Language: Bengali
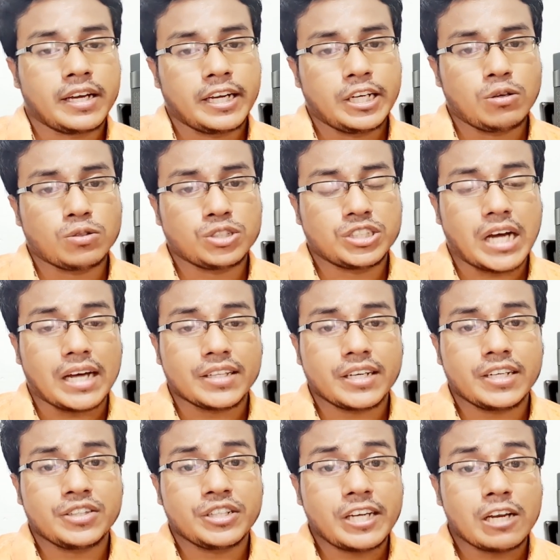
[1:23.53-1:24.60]
ইউনো যাদের
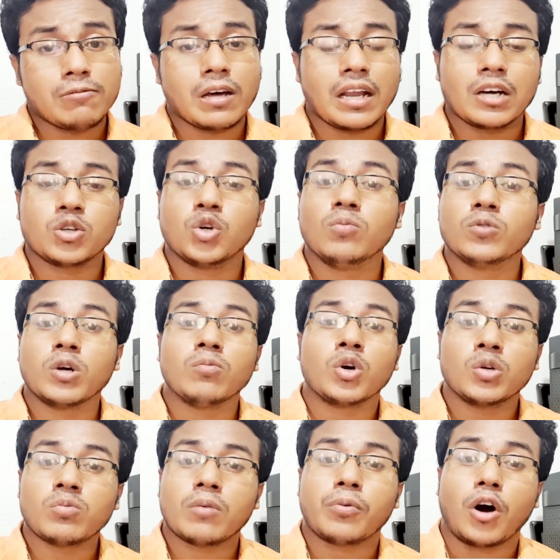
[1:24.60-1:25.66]
দিনের বেলা ঘুম ঘুম
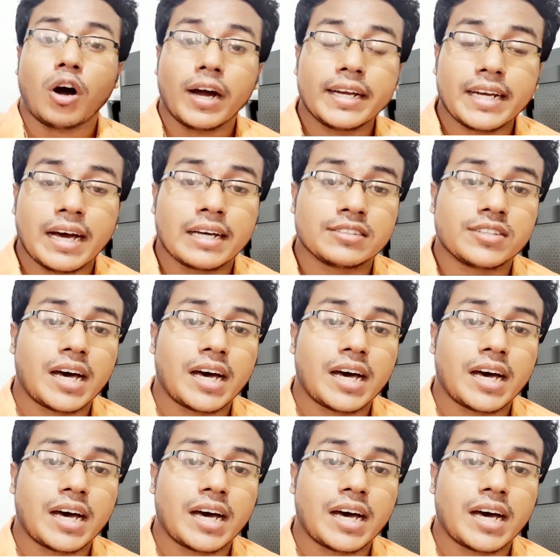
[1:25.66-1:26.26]
অনুভব হয় না